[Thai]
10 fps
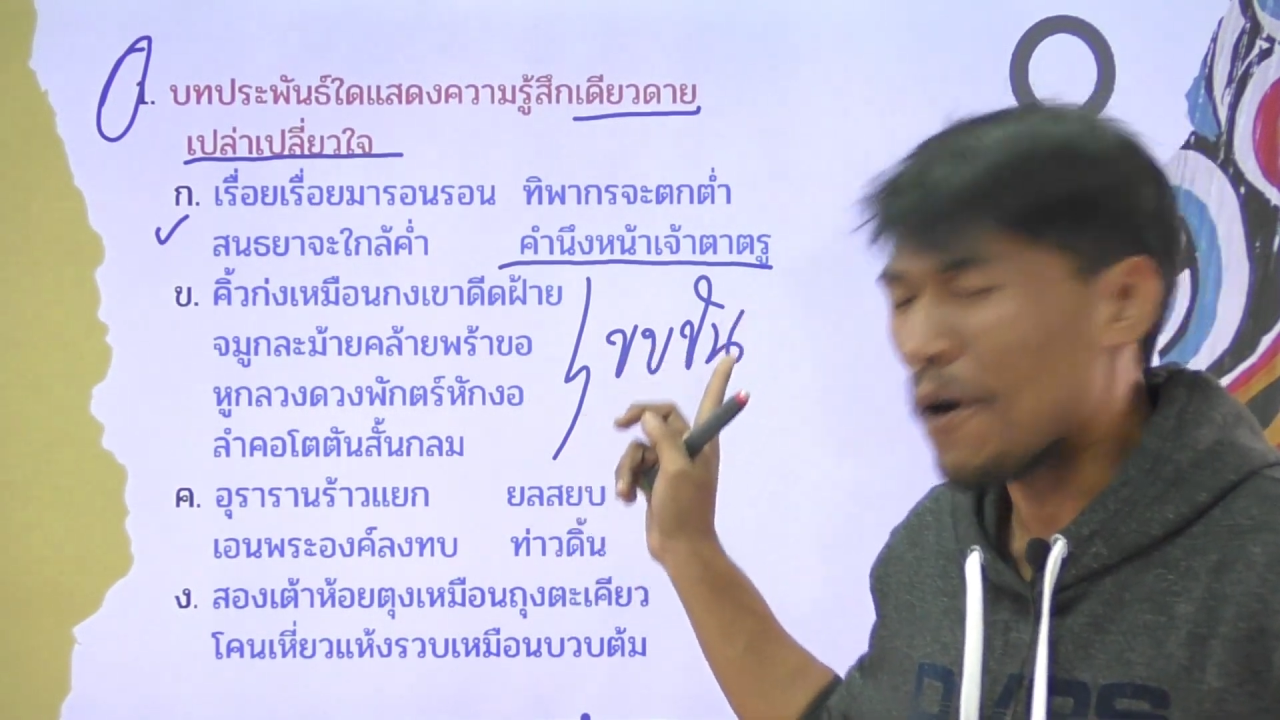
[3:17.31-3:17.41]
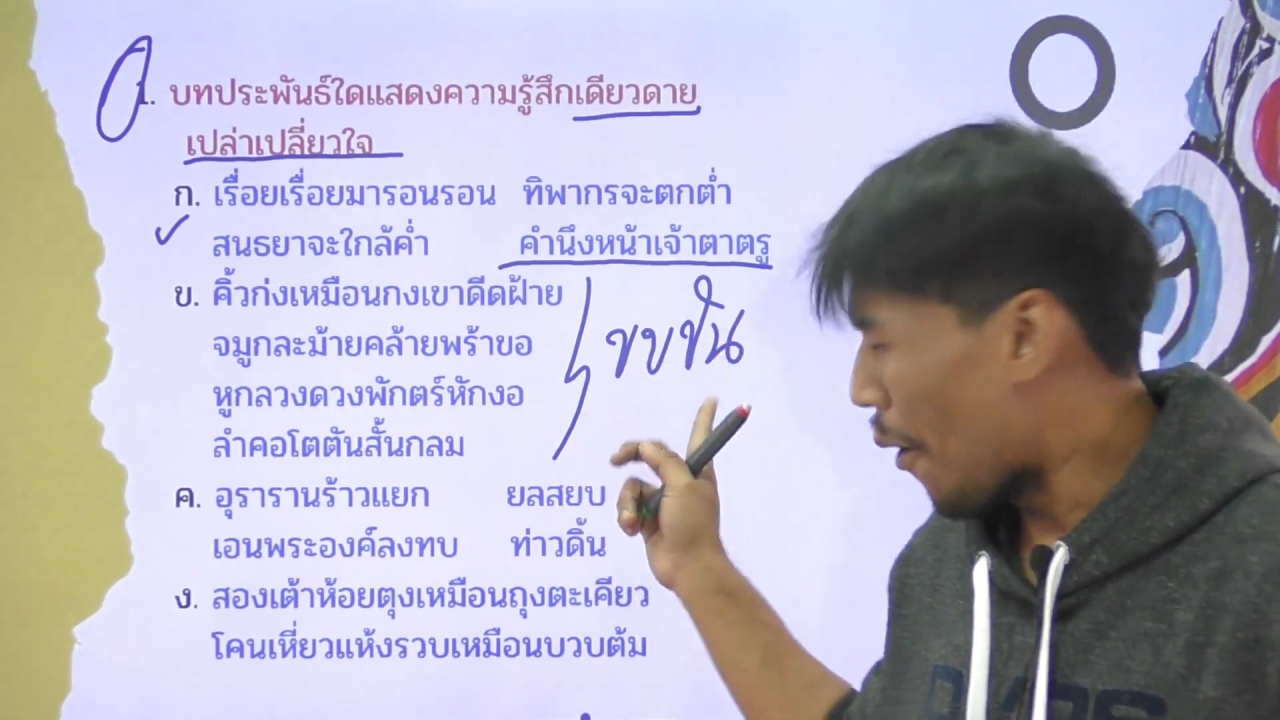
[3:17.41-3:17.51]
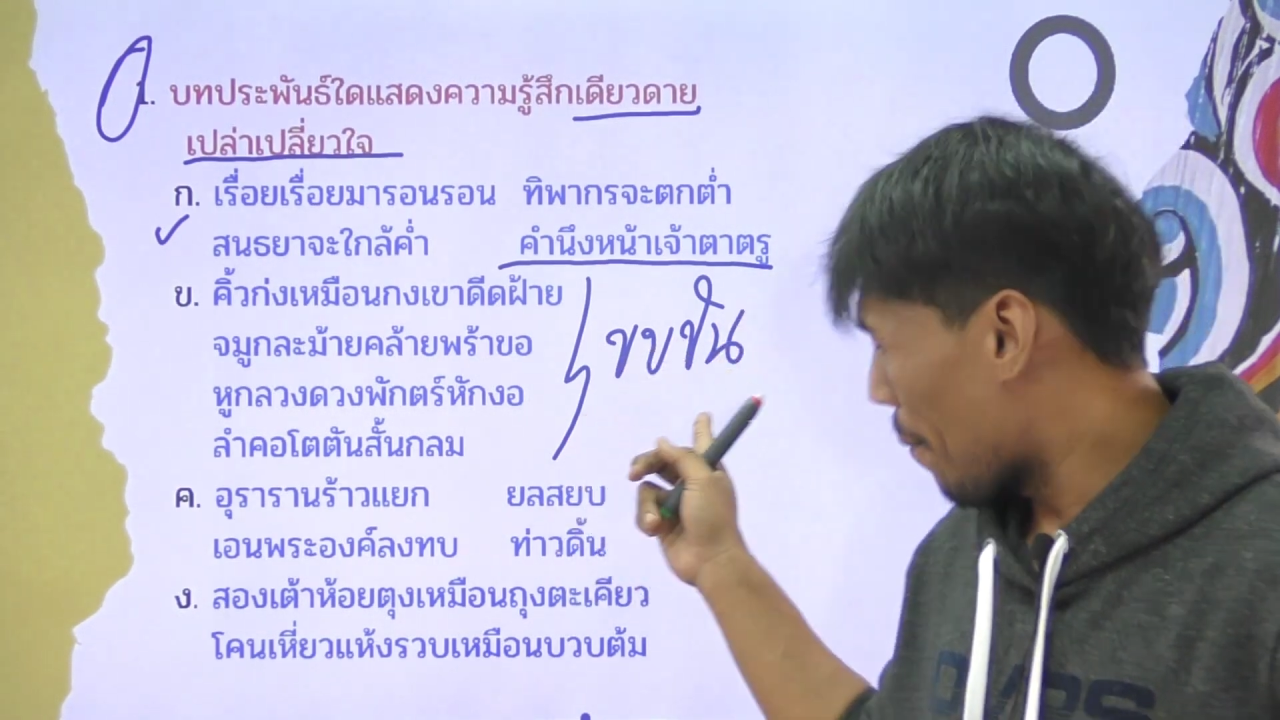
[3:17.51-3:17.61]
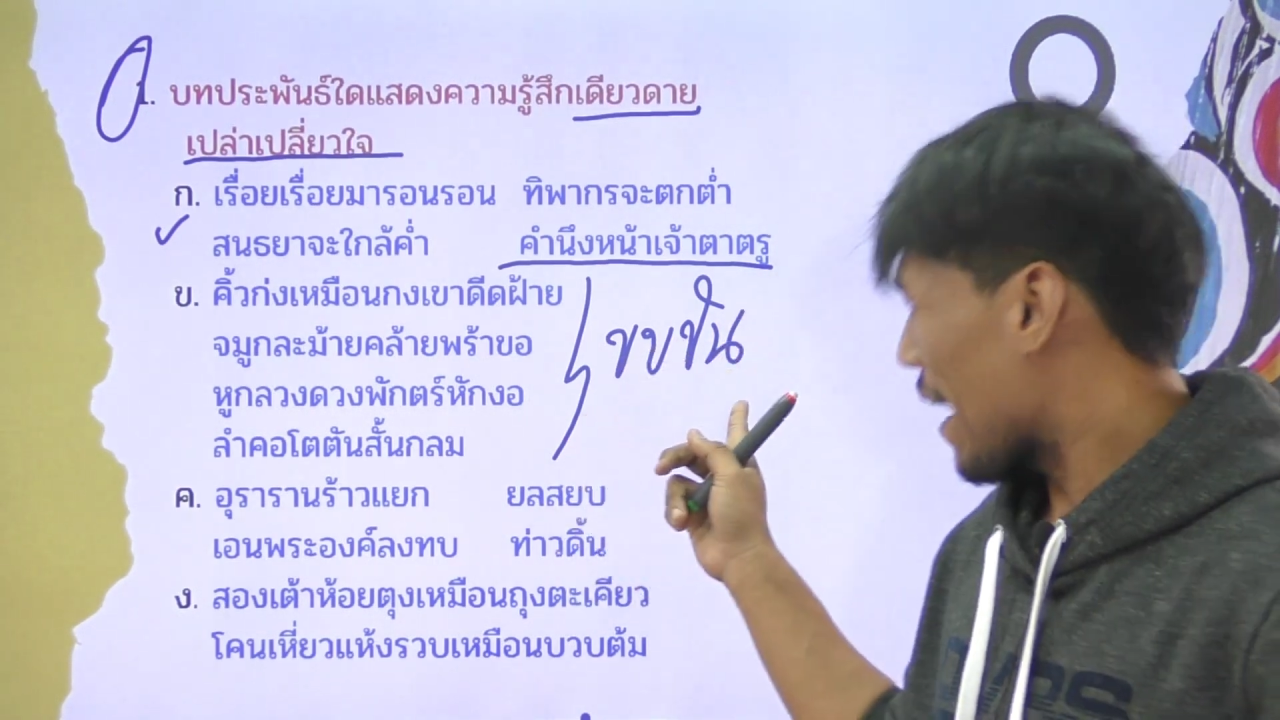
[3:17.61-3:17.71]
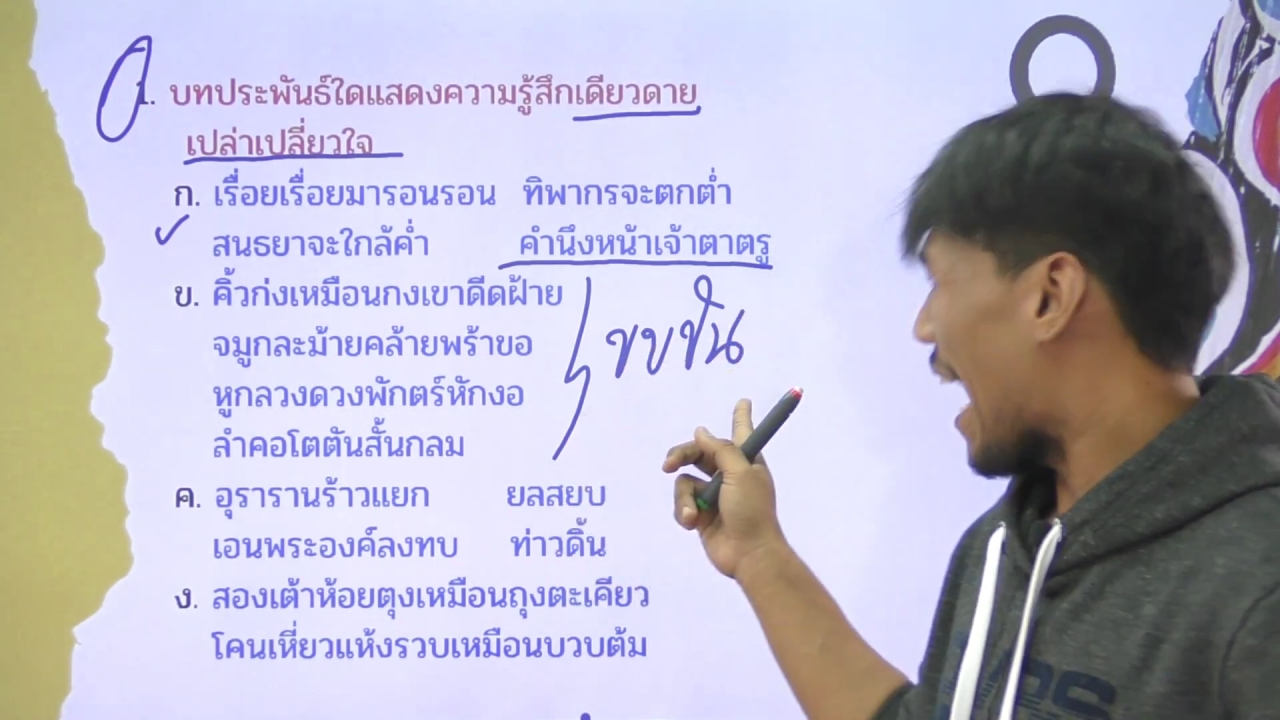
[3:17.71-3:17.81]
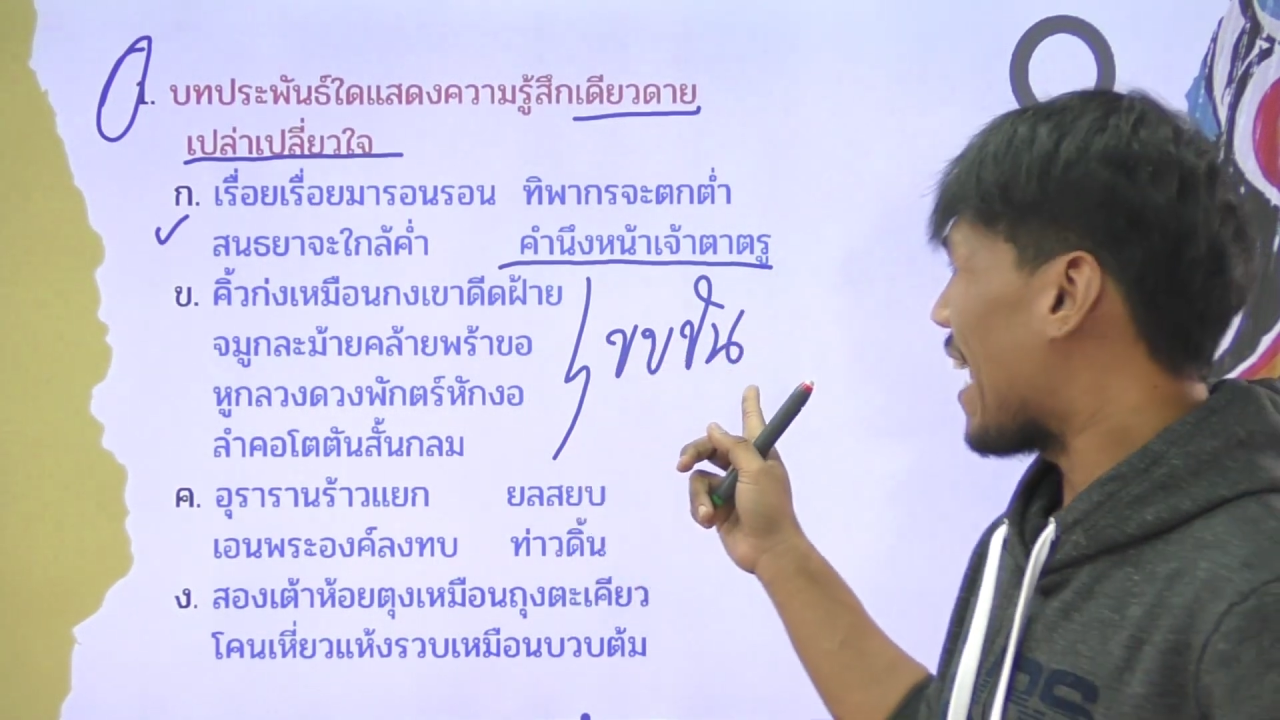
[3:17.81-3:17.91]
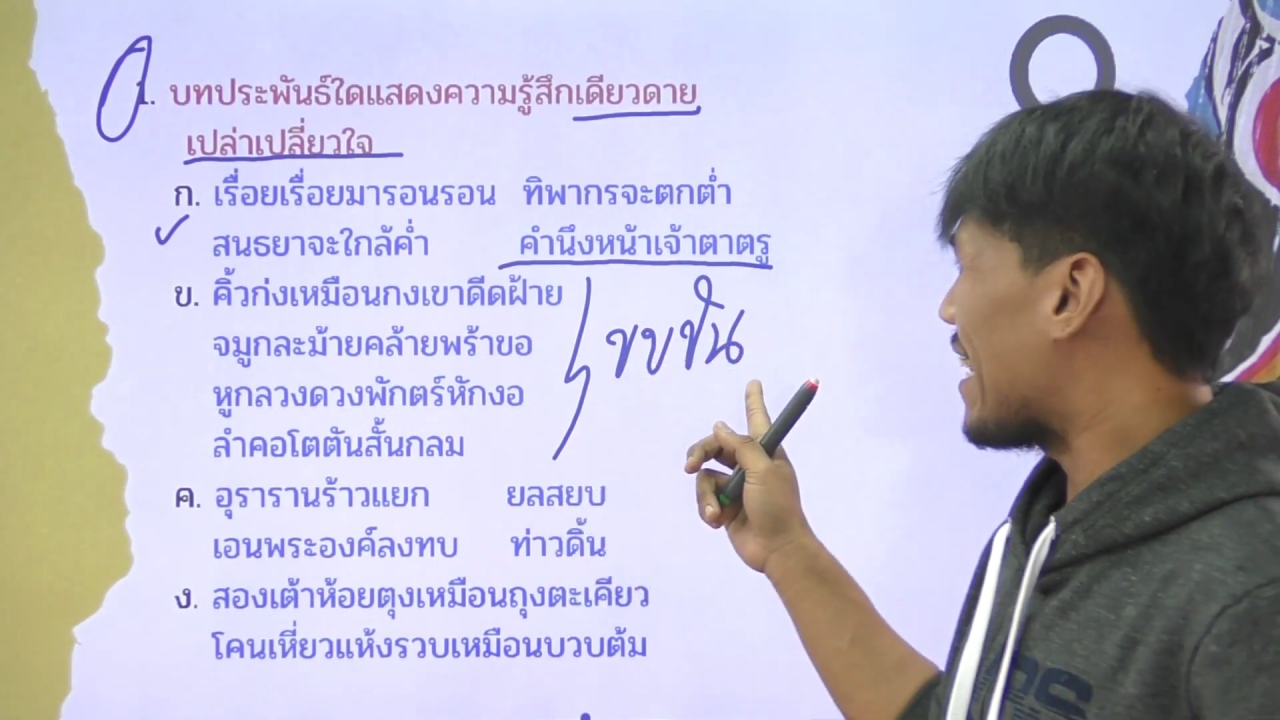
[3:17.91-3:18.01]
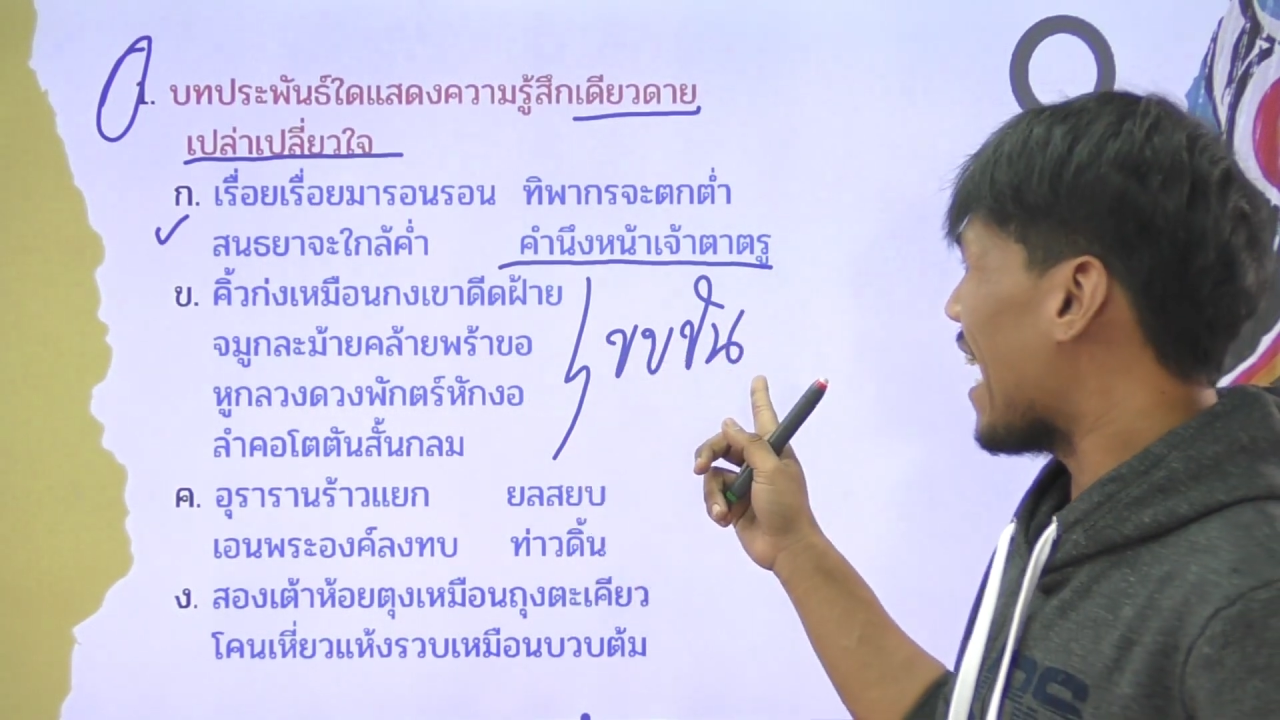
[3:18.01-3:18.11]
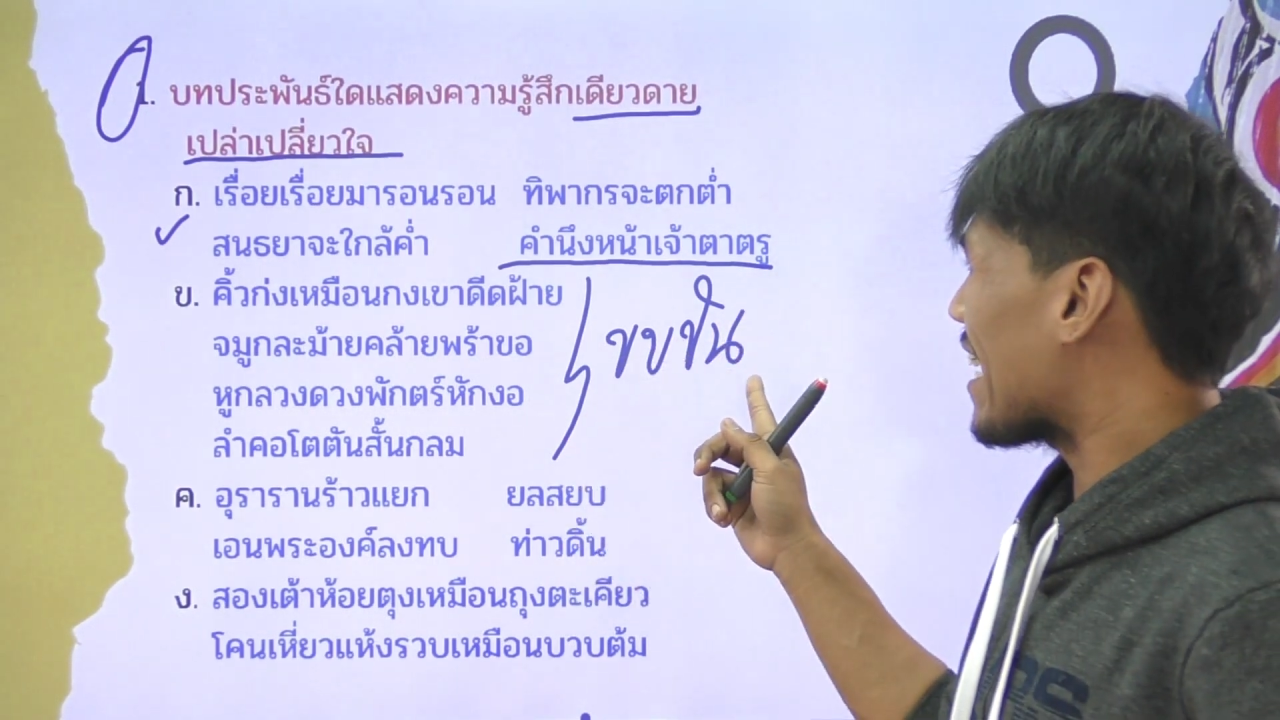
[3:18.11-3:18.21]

ขบขัน